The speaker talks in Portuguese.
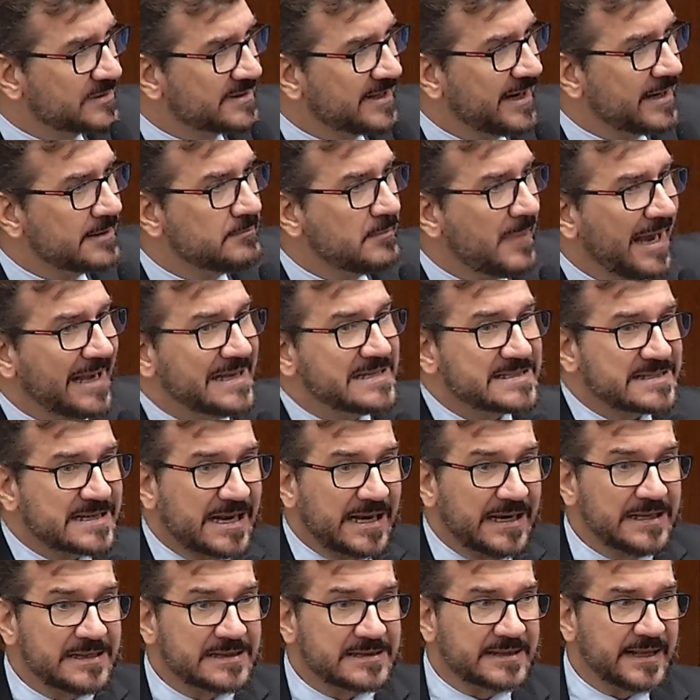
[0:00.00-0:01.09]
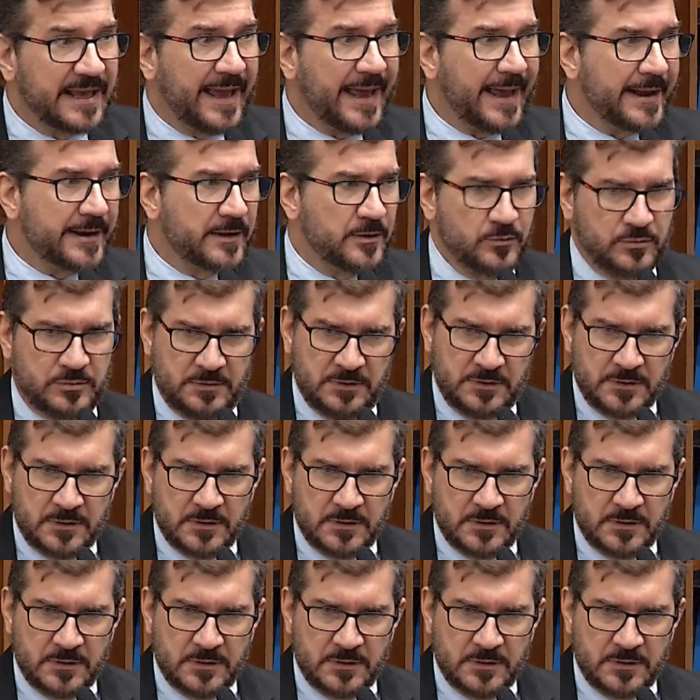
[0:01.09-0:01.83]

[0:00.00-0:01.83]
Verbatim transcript: ter mais critério